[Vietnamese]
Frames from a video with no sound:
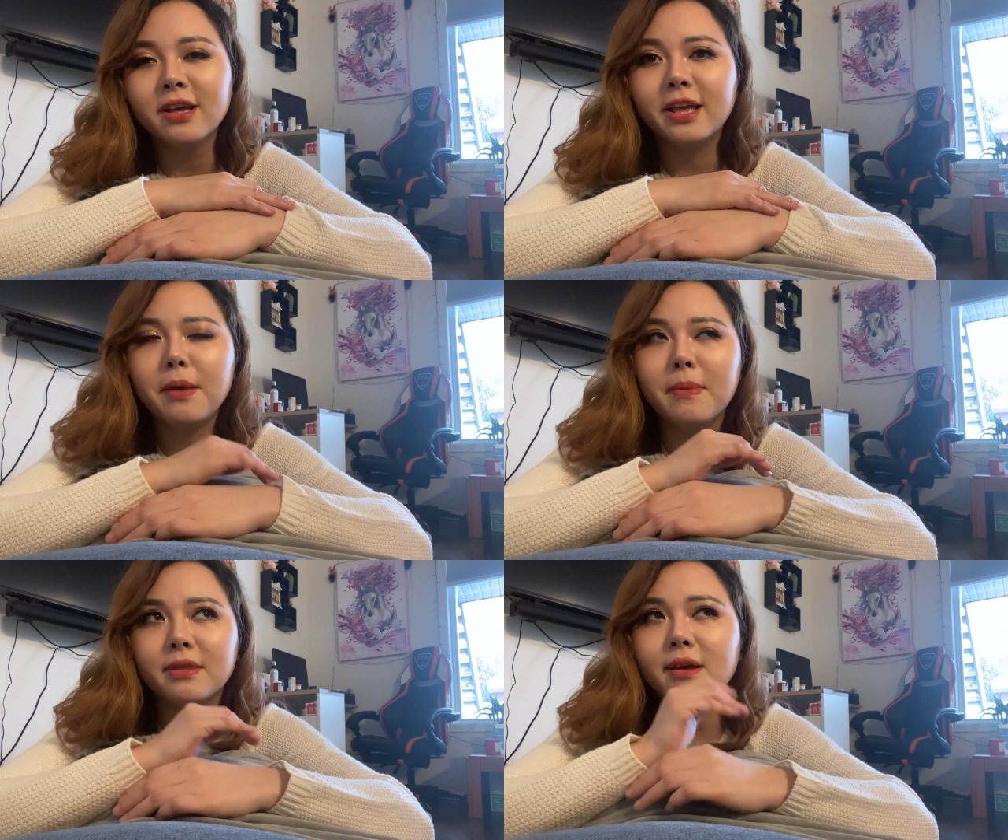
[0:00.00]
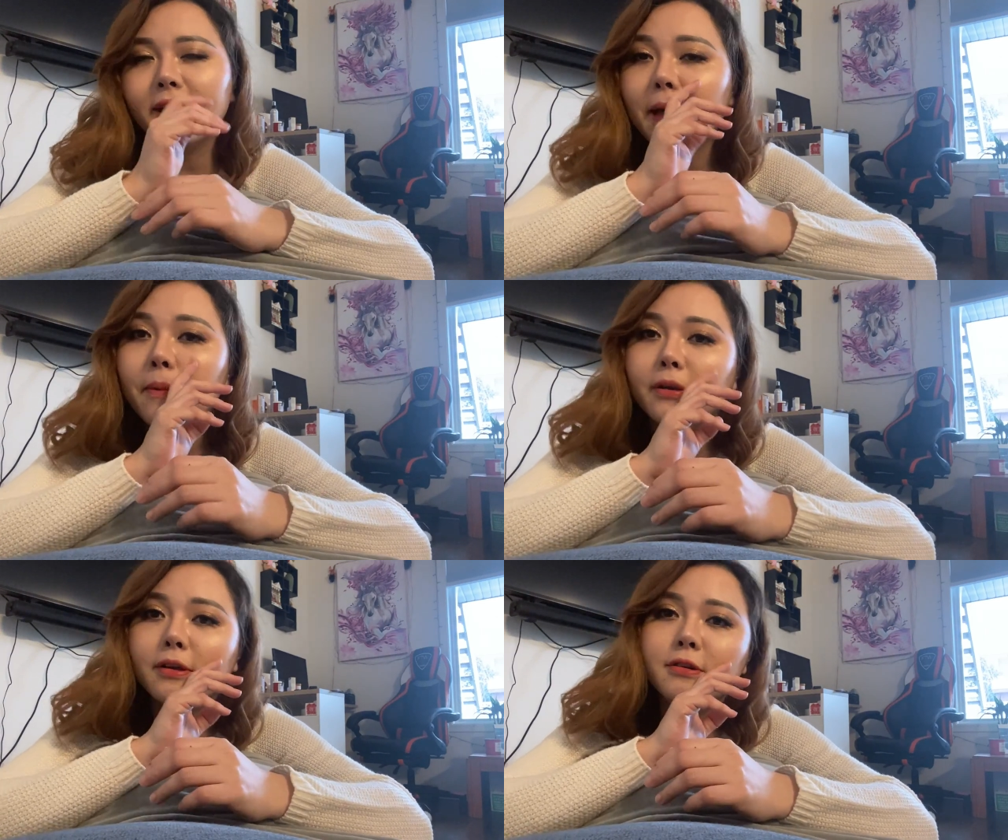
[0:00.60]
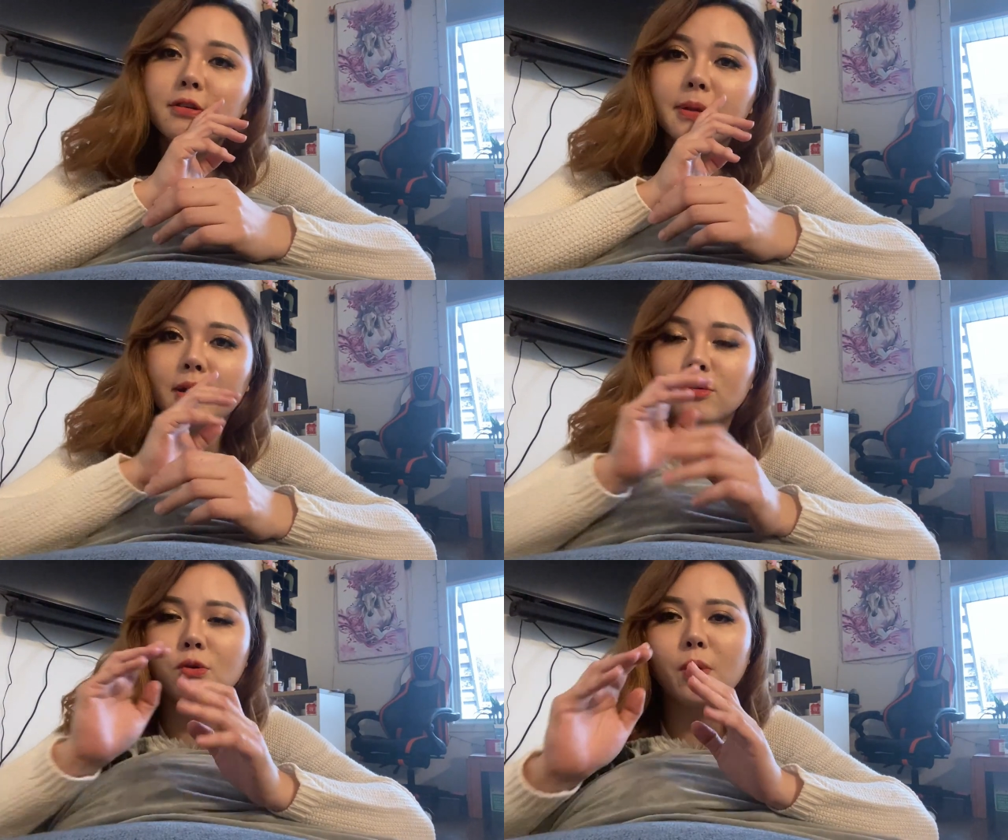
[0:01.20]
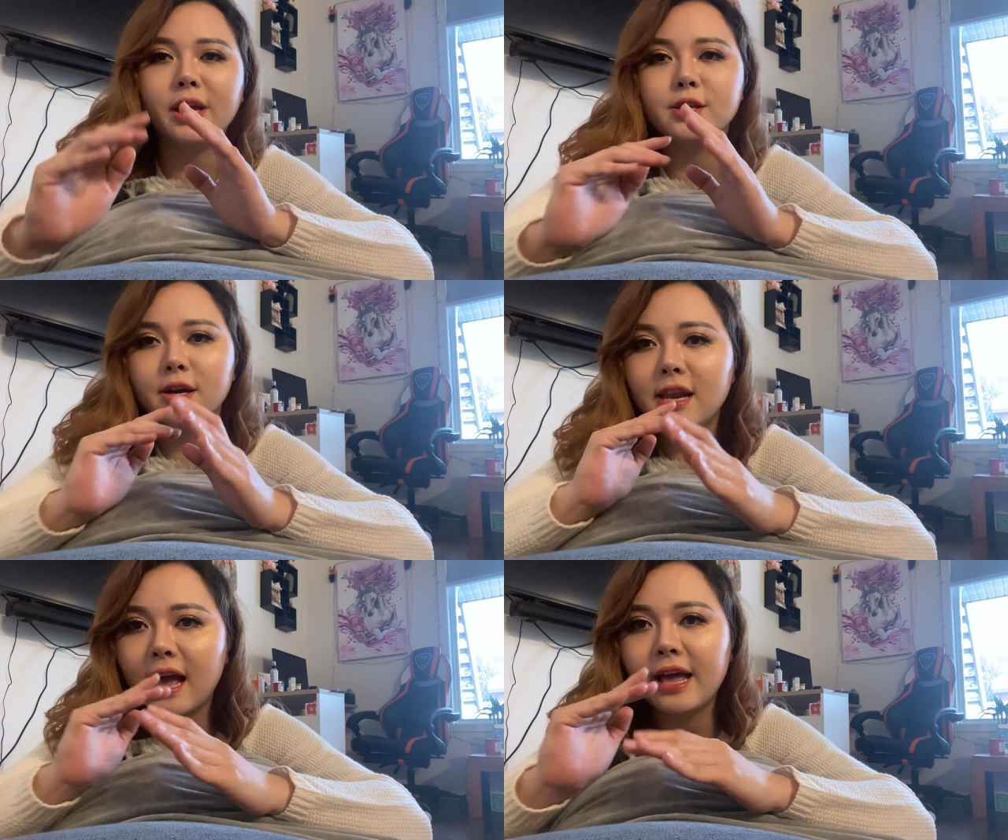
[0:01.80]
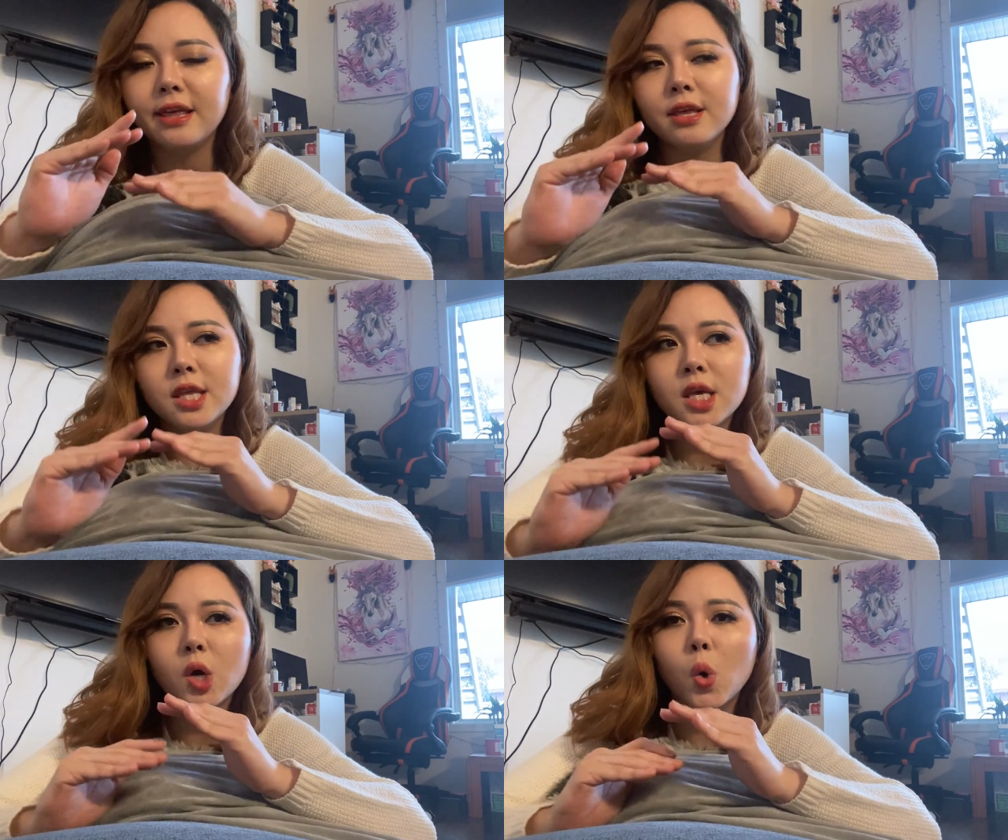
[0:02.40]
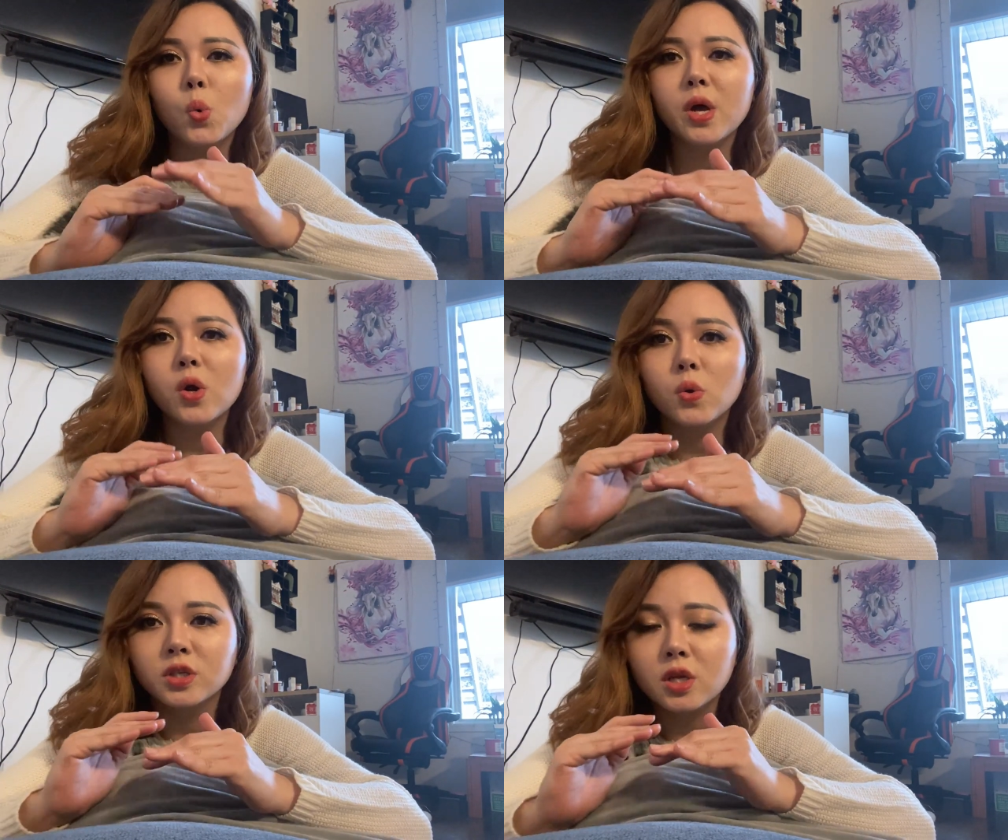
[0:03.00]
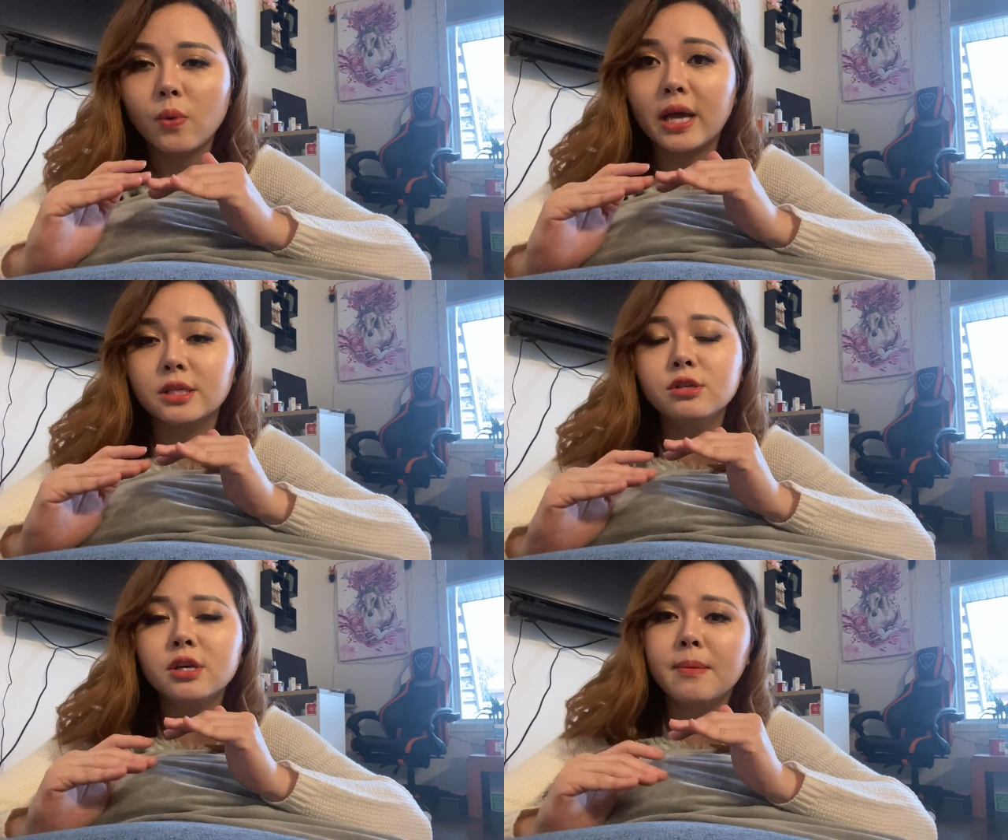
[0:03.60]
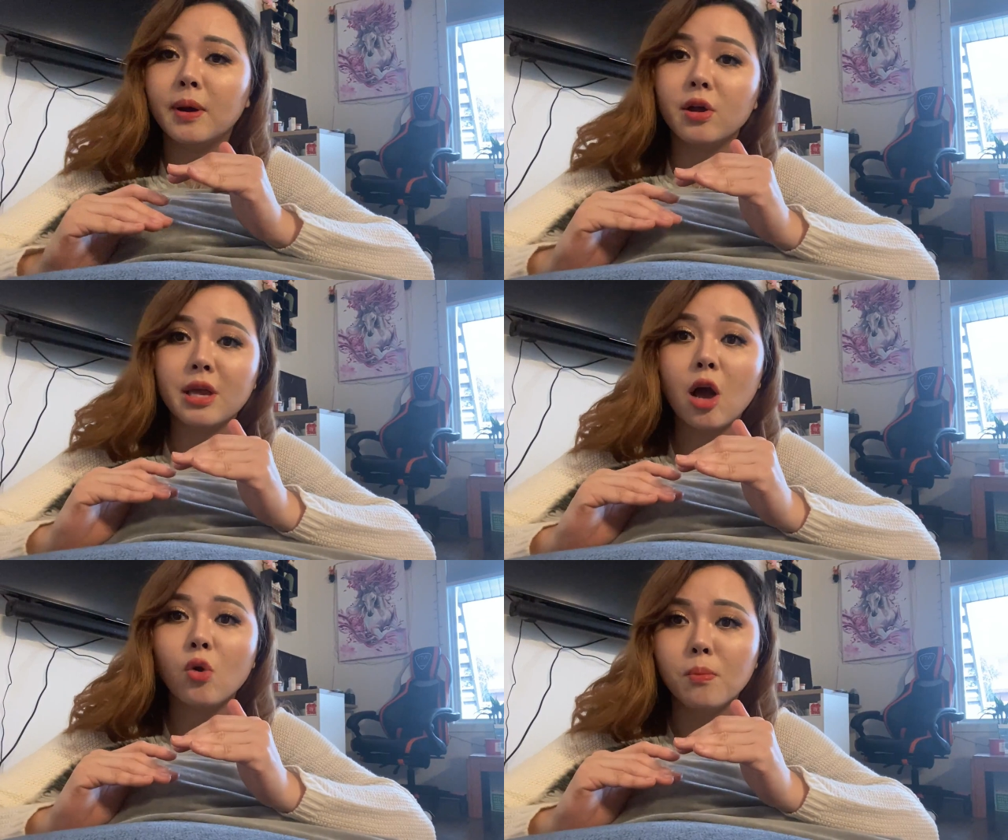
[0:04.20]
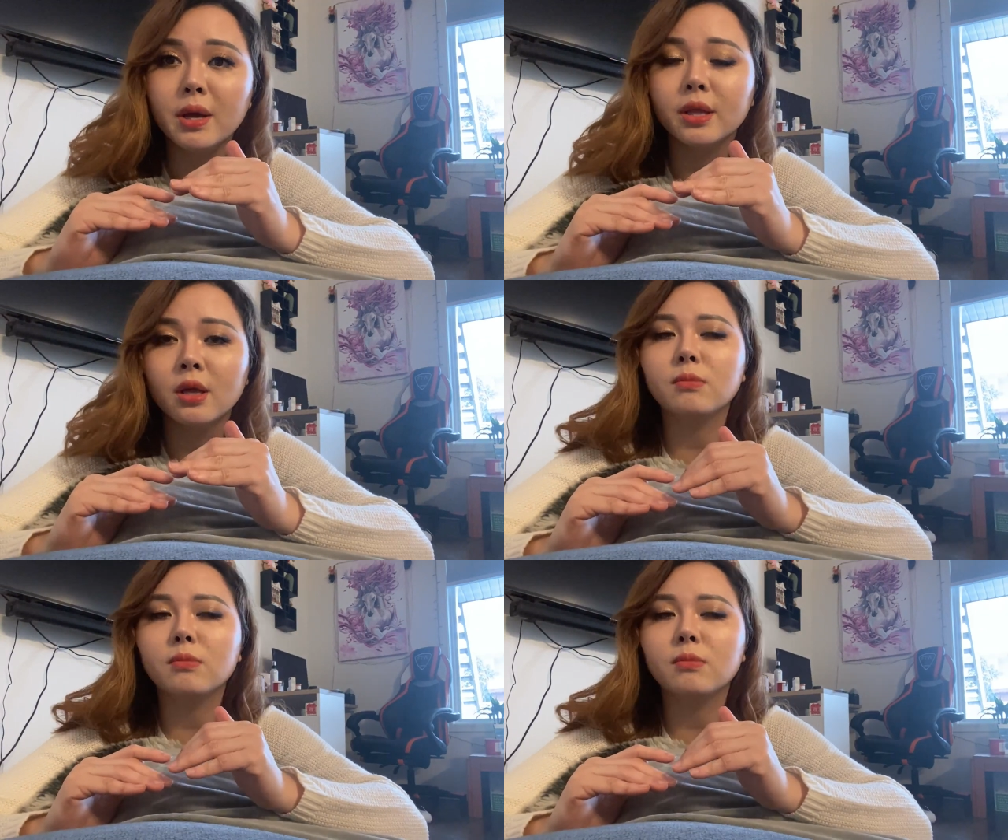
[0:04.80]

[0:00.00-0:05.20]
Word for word: Khi mà tất cả mọi thứ nó bắt đầu nó quay trở lại như cũ, cái nguồn sinh hoạt trước khi mà có chó của mình.